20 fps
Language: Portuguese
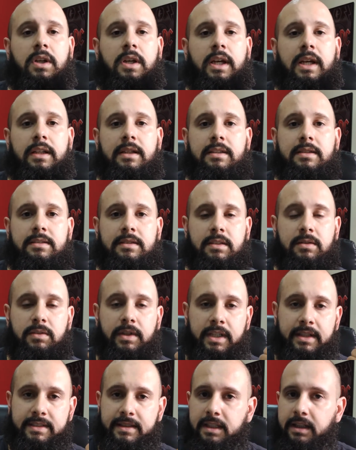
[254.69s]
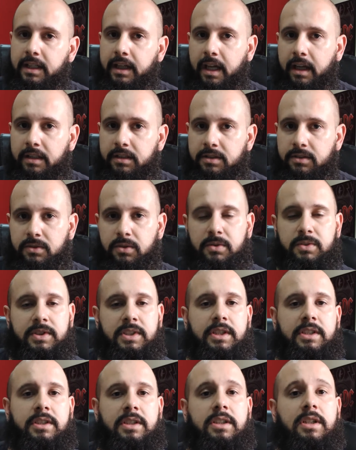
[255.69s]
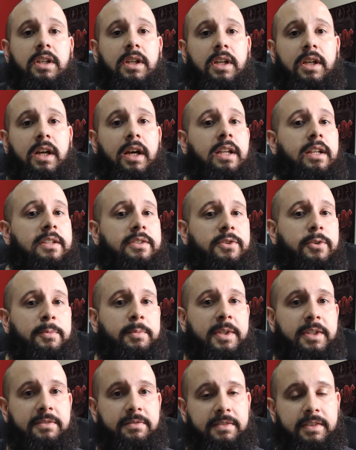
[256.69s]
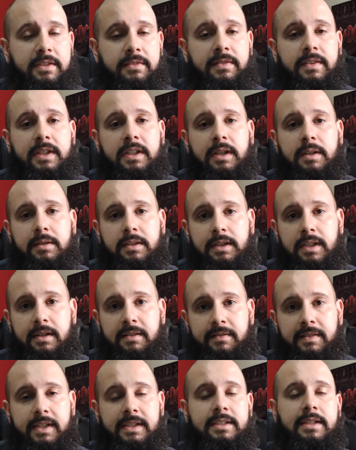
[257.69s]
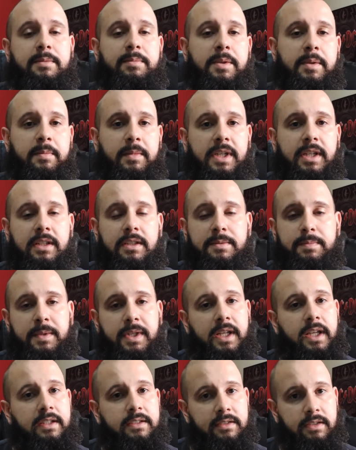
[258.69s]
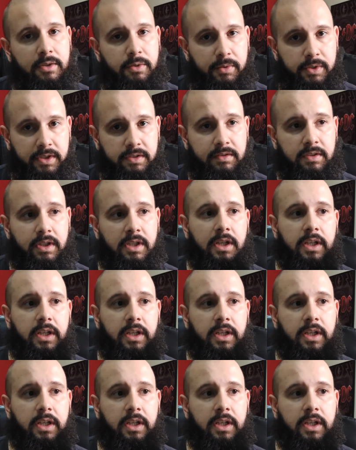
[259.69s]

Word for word: Elas são resilientes, ou seja, elas sobrevivem através da primeira experiência ruim,